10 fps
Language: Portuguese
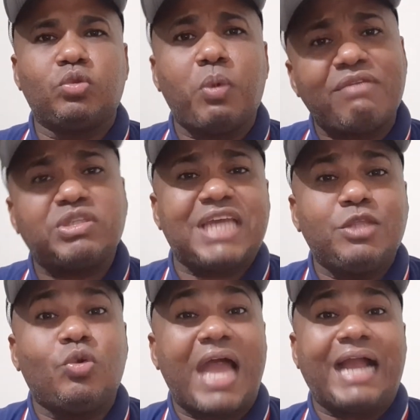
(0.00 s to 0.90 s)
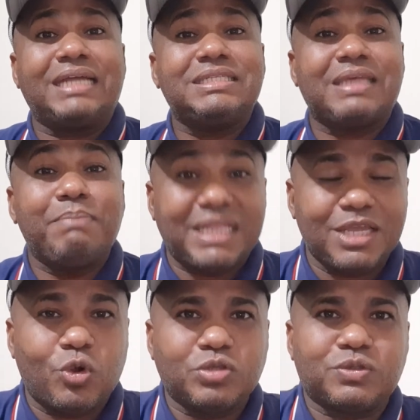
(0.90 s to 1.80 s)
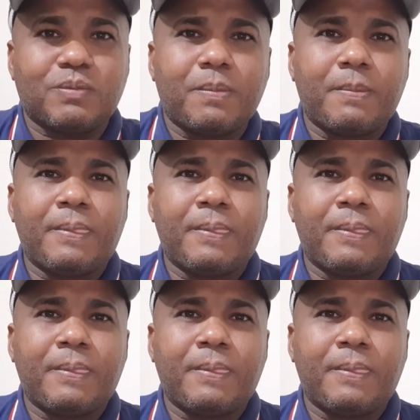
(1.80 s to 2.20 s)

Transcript: Por que vocês não largam de ser mentiroso?